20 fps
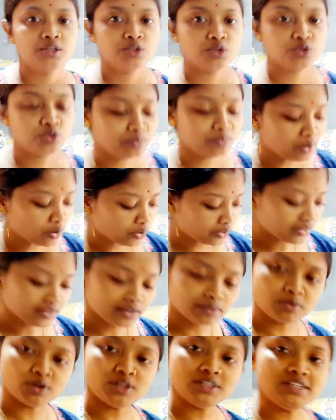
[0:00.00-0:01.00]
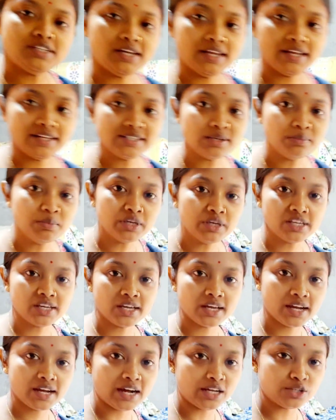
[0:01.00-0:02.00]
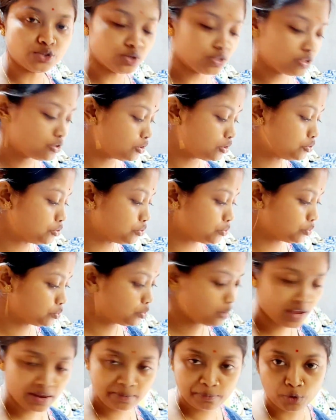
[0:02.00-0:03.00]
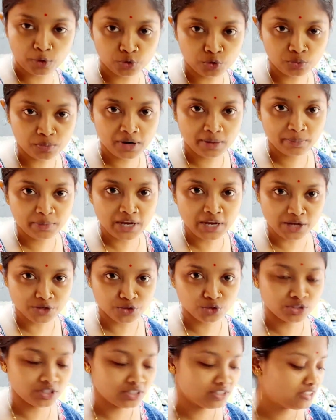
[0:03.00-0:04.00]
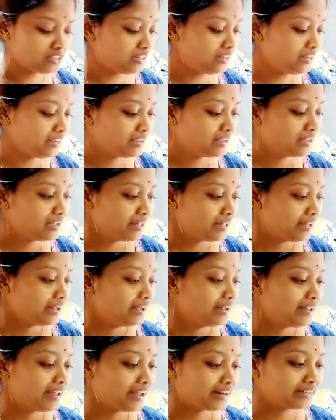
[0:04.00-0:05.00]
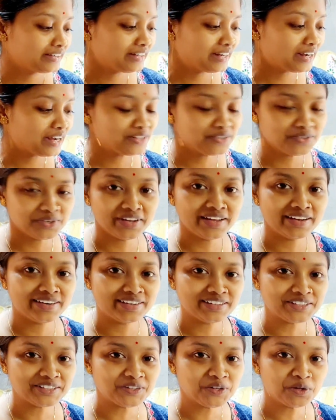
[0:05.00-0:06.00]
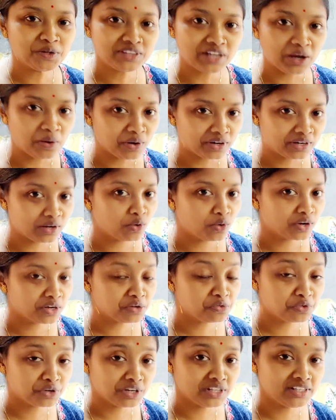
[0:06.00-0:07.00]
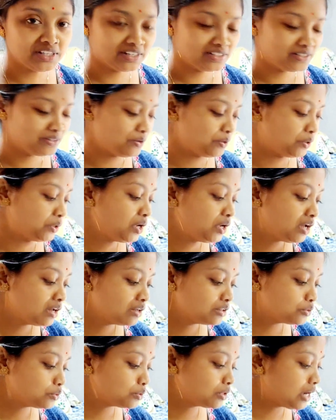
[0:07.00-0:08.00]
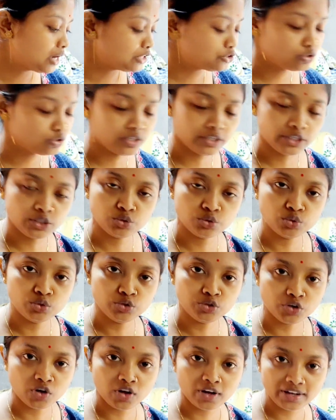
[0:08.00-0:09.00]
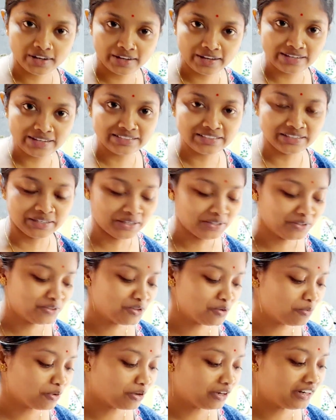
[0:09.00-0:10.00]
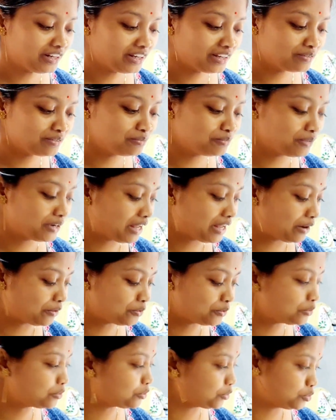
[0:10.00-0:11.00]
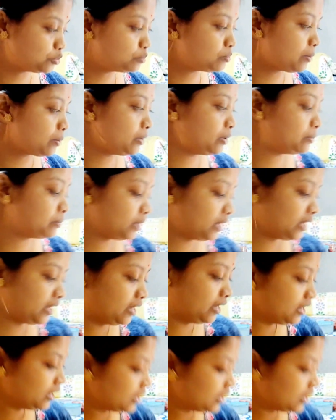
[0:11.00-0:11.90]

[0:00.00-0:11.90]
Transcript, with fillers: তো তোমরা অনেকে বলছিলে যে মিকিকে গাজর দেওয়ার জন্য তো এই প্রথমবার আমি গাজর দিচ্ছি একটা গাজরে এনেছিল তাও এটা ওকে ফ্রি দিয়েছিল তো গাজর নাকি দুইশো টাকা কেজি তো বললে মানে এখনও নতুনভাবে মানে